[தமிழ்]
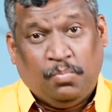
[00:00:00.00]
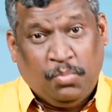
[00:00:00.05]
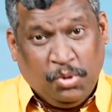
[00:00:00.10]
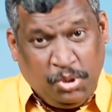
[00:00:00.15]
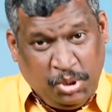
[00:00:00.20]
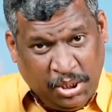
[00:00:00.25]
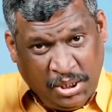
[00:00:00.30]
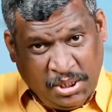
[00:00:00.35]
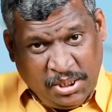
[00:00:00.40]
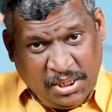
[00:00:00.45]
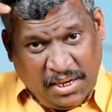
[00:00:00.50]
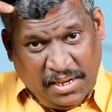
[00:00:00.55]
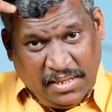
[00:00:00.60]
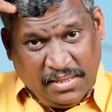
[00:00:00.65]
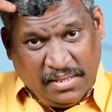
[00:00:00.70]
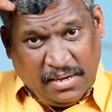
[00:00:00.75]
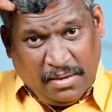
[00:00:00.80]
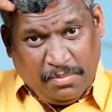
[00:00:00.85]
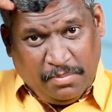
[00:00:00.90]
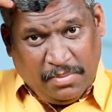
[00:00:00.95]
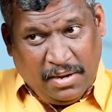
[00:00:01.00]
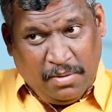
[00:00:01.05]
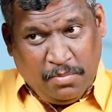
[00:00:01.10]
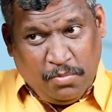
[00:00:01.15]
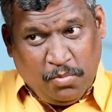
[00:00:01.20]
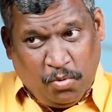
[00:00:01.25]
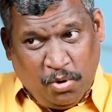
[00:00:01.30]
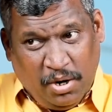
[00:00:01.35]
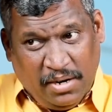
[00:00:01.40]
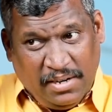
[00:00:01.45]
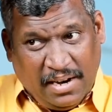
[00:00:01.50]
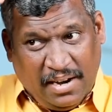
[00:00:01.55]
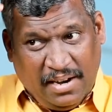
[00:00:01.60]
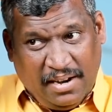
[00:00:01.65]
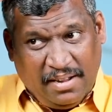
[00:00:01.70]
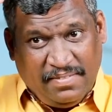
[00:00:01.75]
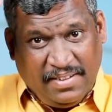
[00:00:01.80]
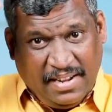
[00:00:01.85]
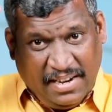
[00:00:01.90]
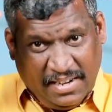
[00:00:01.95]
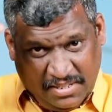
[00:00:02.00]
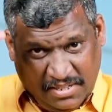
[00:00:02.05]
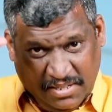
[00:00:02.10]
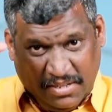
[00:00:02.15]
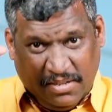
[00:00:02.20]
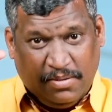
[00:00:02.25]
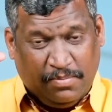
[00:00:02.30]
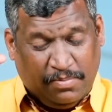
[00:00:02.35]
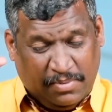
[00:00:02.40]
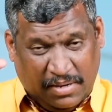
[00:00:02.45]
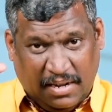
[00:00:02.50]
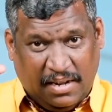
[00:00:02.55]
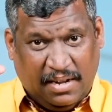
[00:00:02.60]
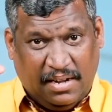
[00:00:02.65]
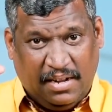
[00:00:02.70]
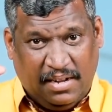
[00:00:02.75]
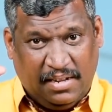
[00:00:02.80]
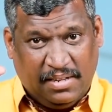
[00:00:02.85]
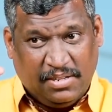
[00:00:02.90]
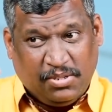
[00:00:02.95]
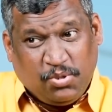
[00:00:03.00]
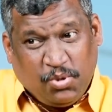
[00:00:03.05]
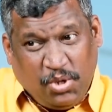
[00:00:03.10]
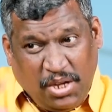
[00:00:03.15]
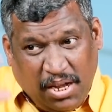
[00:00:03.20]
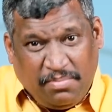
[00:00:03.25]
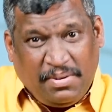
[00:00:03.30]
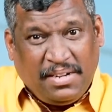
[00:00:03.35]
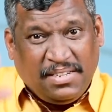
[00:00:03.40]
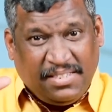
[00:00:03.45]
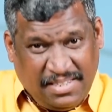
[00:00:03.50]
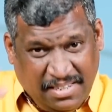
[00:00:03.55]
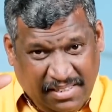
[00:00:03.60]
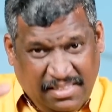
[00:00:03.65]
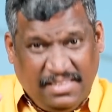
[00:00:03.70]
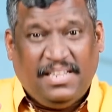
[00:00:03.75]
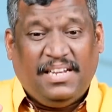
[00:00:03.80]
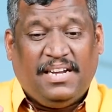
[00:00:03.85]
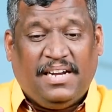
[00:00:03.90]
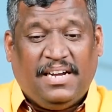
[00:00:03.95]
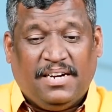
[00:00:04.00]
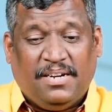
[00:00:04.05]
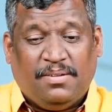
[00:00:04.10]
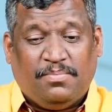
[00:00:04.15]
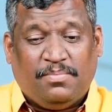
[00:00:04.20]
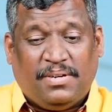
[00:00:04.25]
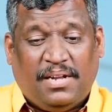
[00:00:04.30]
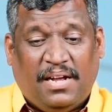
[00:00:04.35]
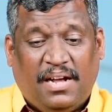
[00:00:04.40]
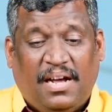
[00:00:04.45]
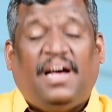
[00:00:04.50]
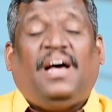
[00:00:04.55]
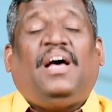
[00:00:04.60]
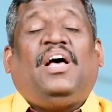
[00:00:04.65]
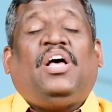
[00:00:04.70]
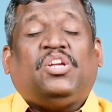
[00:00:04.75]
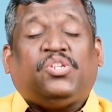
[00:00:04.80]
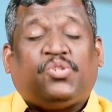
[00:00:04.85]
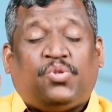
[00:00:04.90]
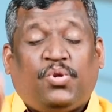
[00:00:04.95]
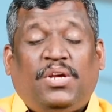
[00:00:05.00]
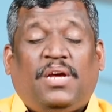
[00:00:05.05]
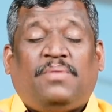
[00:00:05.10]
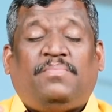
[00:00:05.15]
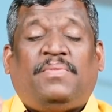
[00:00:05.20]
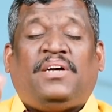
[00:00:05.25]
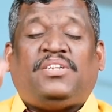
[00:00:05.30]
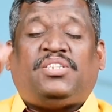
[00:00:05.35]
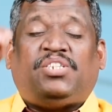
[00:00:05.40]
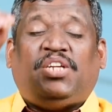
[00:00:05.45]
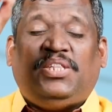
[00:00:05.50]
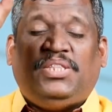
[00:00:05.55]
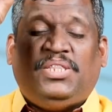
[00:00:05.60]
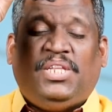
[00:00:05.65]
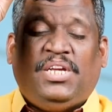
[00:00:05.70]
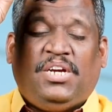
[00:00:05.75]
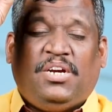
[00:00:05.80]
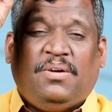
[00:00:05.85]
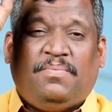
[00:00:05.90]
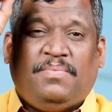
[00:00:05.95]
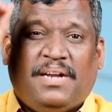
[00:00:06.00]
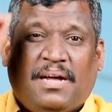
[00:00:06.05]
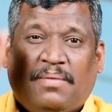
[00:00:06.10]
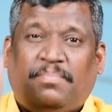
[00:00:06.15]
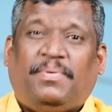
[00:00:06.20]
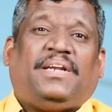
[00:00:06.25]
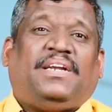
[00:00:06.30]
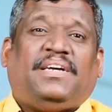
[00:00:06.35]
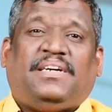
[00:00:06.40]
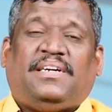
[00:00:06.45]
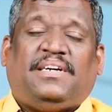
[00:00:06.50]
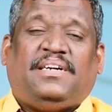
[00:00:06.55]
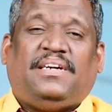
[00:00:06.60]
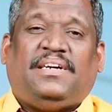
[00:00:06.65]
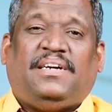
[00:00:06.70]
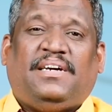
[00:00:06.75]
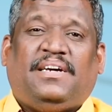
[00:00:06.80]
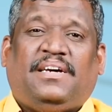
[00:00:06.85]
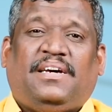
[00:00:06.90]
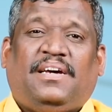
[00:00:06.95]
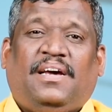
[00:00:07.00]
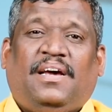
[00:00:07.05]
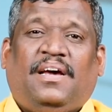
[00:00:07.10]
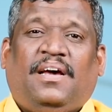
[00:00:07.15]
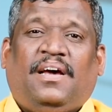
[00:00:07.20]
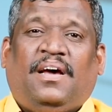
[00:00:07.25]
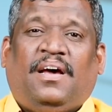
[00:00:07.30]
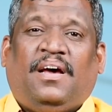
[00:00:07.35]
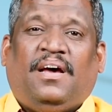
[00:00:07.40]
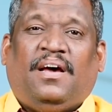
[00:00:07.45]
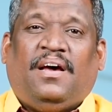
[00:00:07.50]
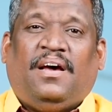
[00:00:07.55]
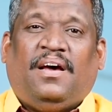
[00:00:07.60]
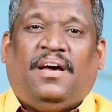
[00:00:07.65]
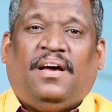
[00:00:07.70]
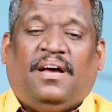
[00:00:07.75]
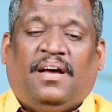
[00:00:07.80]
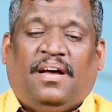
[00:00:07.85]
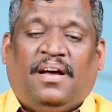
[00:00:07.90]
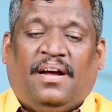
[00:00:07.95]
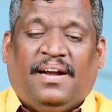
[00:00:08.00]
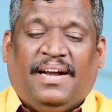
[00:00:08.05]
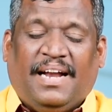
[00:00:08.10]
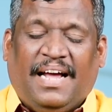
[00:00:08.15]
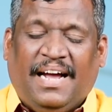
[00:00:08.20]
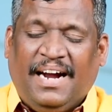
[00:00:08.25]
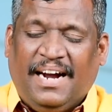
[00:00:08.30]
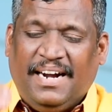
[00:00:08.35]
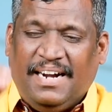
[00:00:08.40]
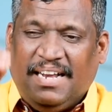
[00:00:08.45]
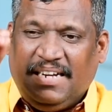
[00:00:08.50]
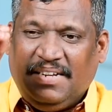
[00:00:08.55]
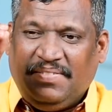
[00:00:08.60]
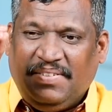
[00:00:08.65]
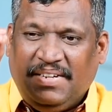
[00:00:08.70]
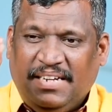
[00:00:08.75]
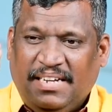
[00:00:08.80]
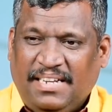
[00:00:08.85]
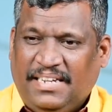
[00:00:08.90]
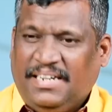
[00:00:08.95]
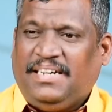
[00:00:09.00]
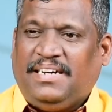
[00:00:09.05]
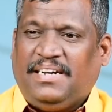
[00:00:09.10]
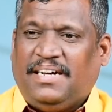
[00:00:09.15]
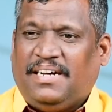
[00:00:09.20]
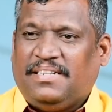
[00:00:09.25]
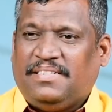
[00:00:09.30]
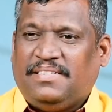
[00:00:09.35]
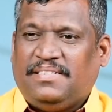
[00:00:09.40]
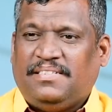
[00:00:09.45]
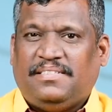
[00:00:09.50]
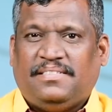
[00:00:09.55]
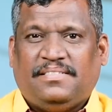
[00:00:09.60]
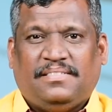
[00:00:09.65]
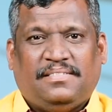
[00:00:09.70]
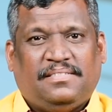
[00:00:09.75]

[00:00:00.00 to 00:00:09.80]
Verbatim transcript: புத்திசாலித்தனமாக மூளை நல்லா வேலை செய்யணும்னா சுயமாக சிந்திக்கணும்னா சுயமாக சிந்திக்கும் நபருக்கு நகலறிவு இருக்காது